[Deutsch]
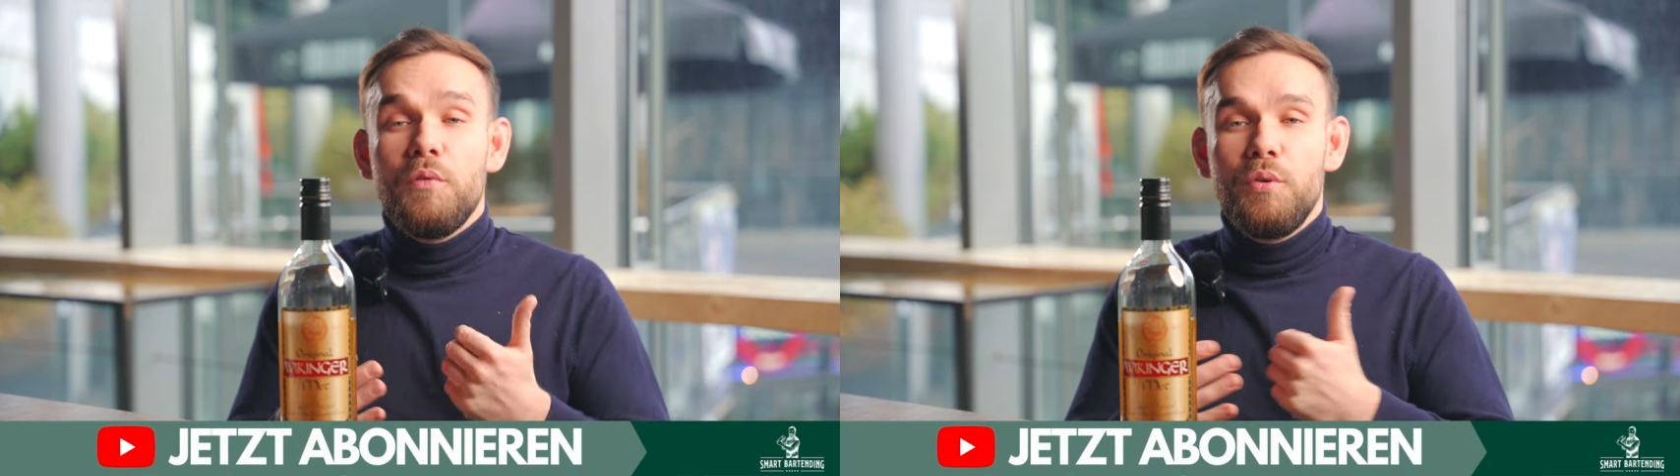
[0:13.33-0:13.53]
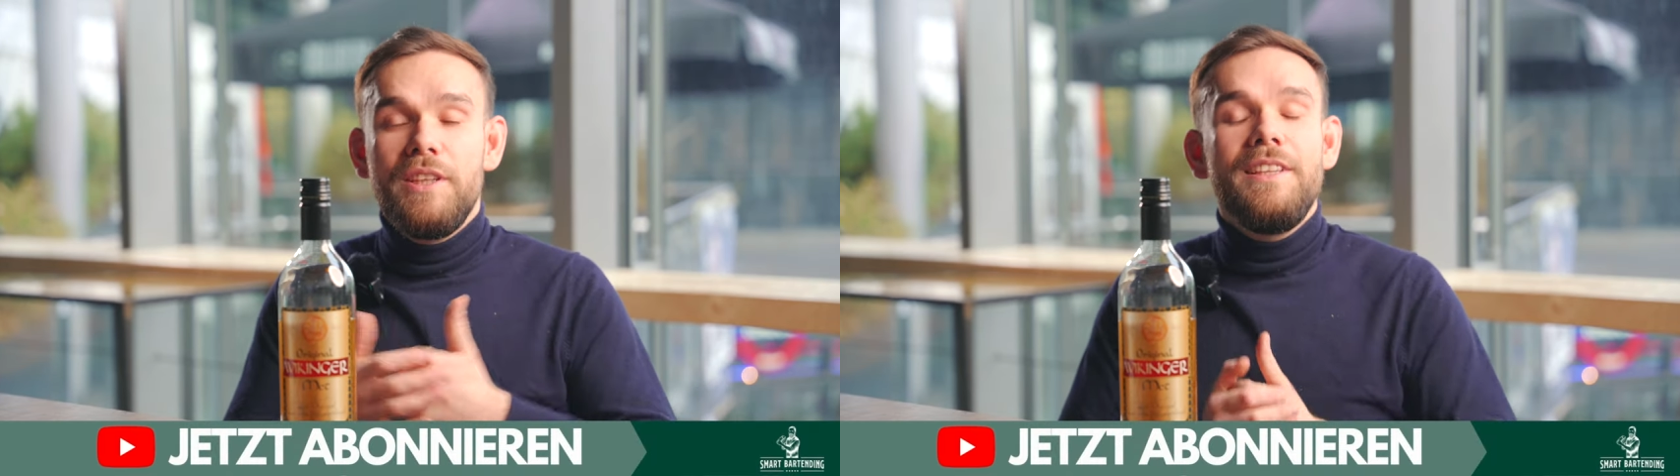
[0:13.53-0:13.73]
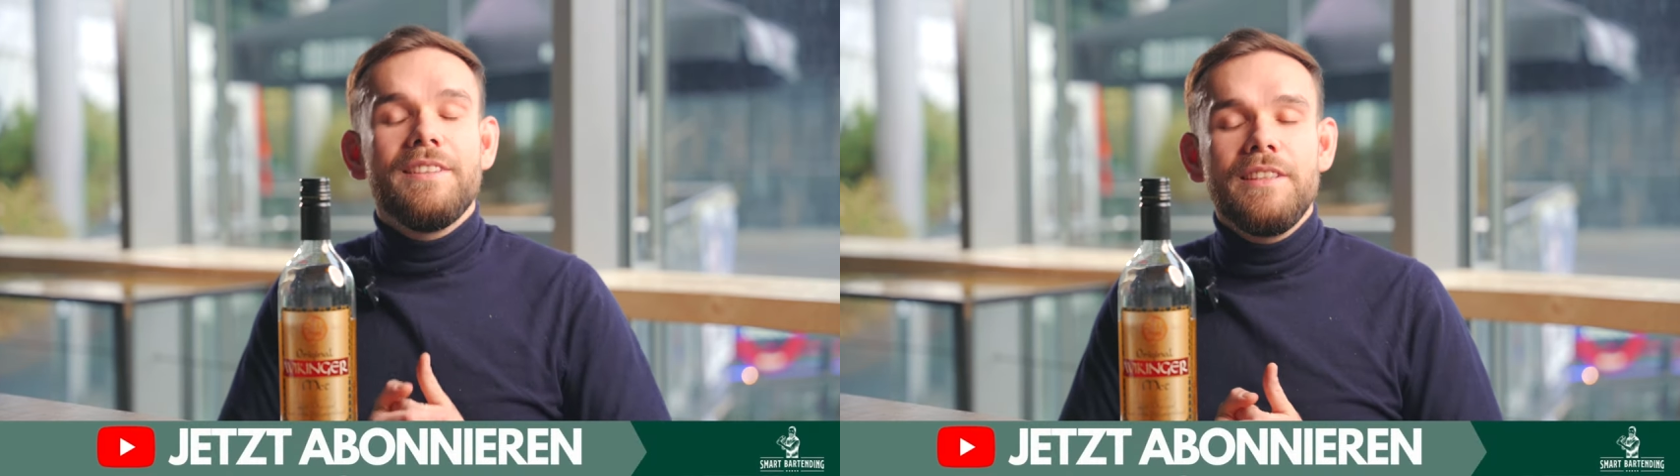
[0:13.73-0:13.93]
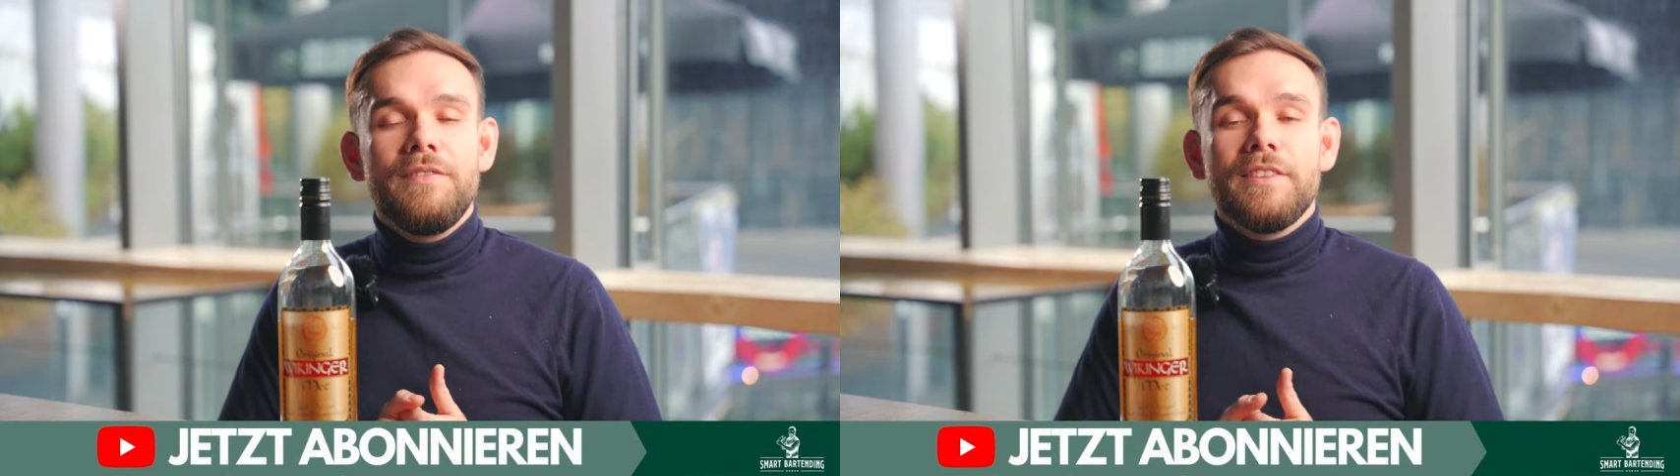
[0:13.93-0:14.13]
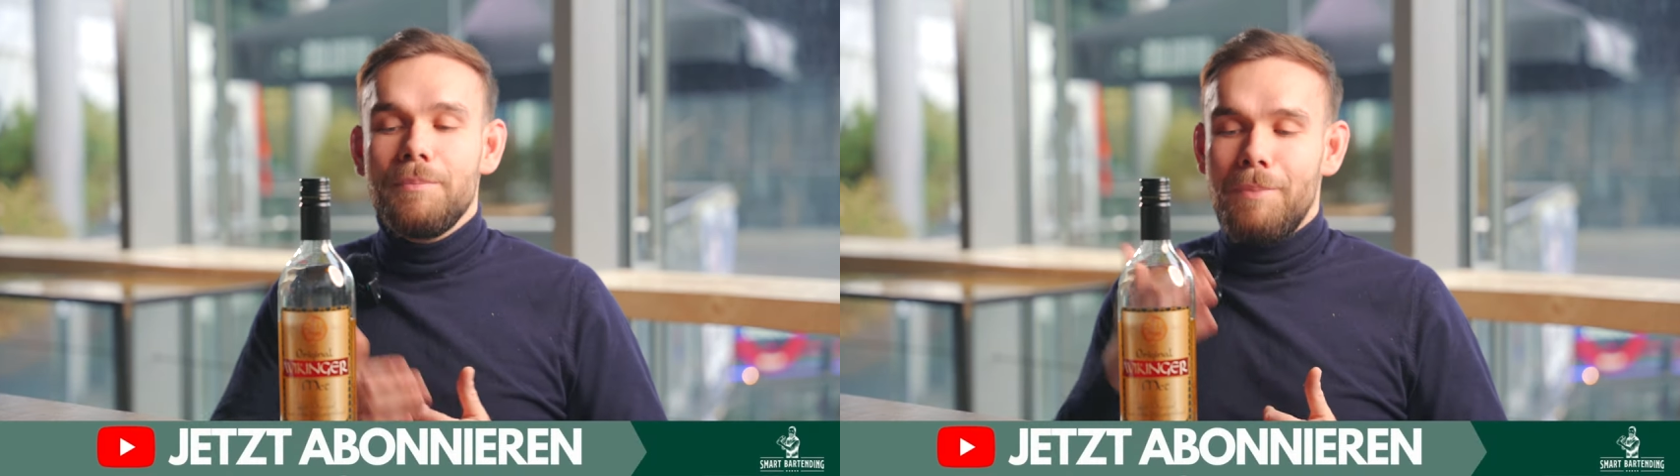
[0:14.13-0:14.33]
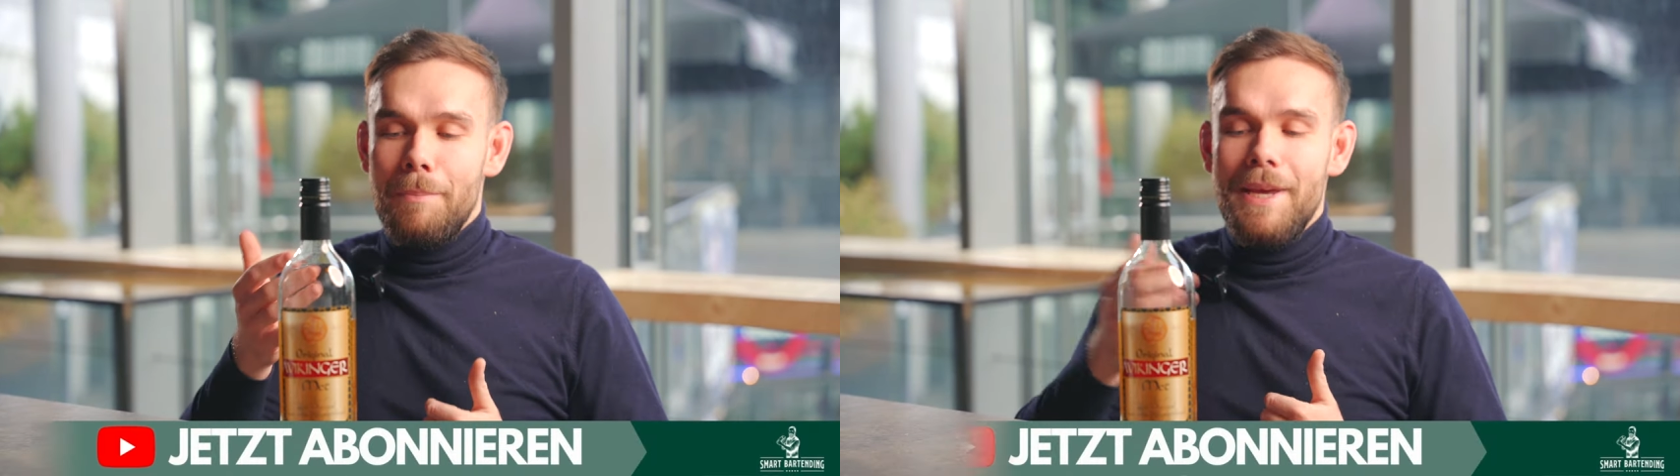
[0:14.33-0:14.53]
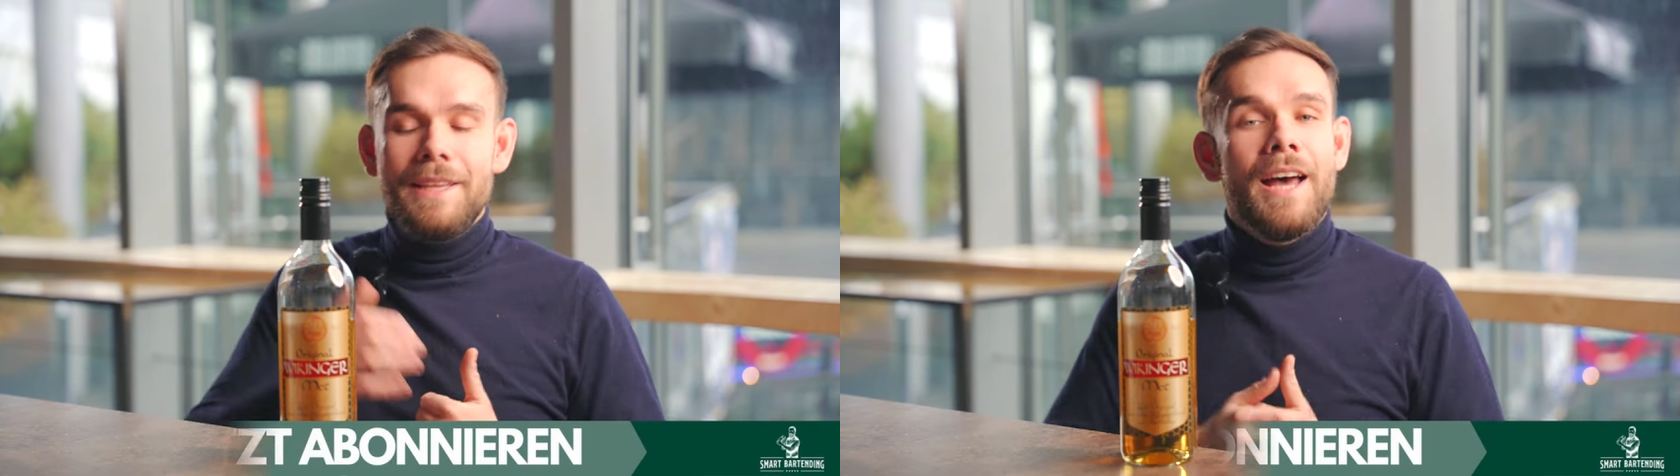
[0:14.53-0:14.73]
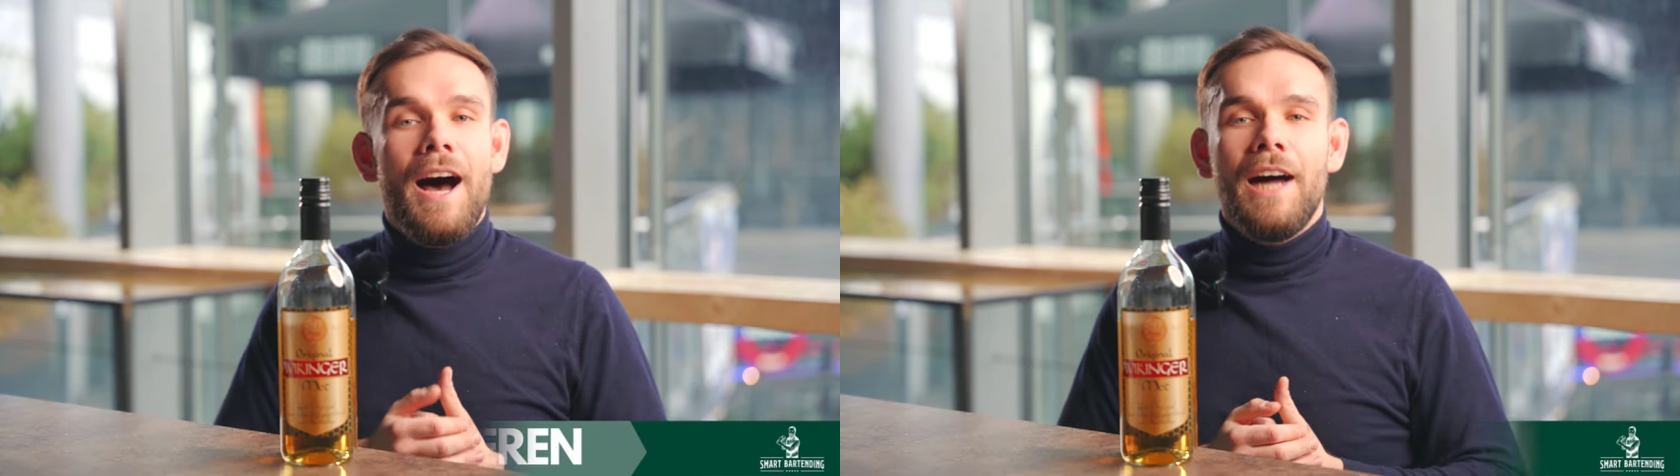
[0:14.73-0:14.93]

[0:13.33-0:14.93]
Für die, die es nicht wissen, bei Med